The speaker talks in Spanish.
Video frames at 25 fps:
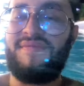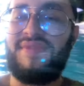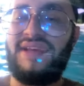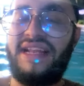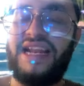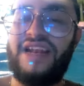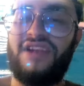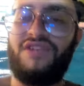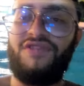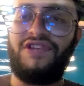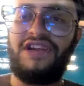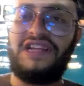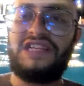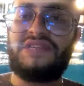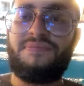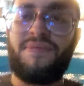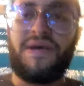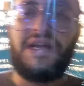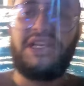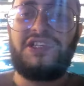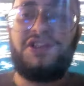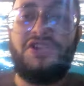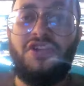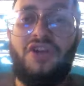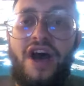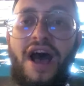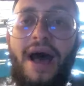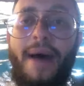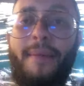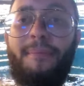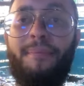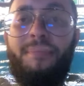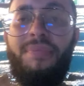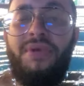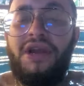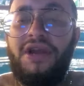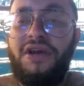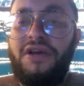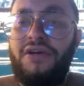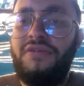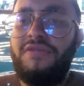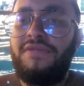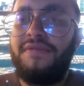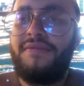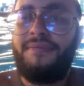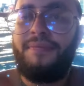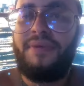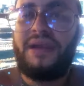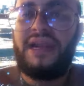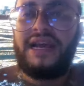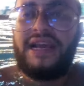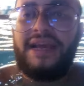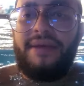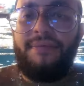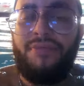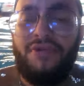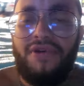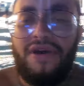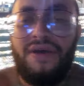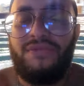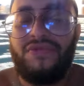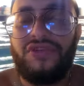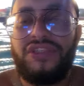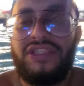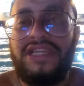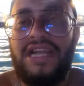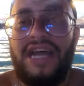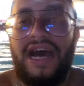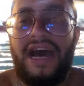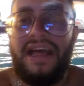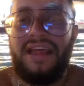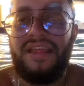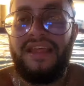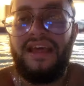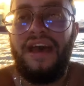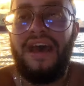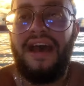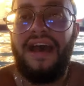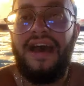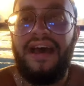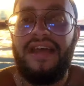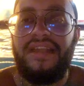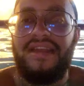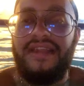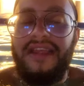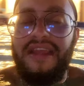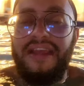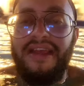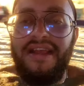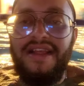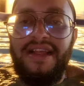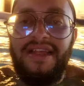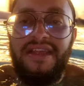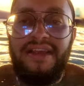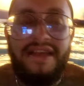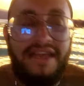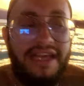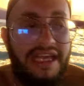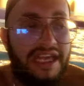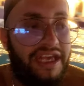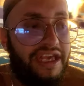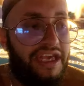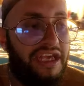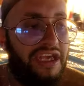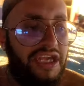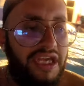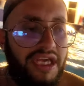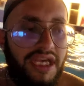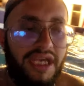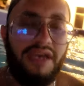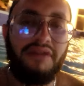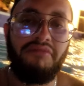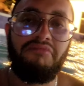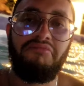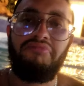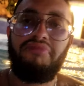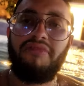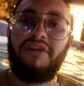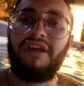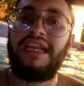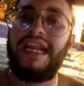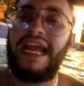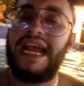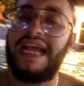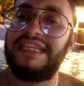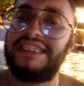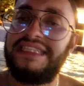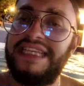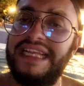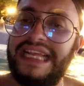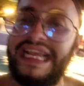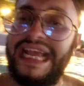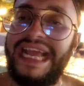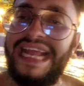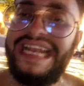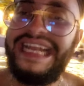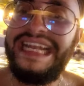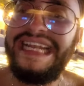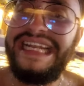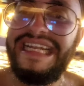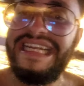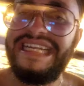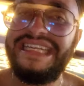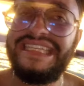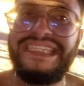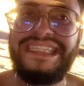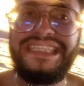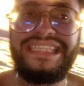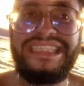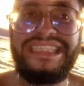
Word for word: Miren, un espacio amplio para que podamos nadar. Y podría decir que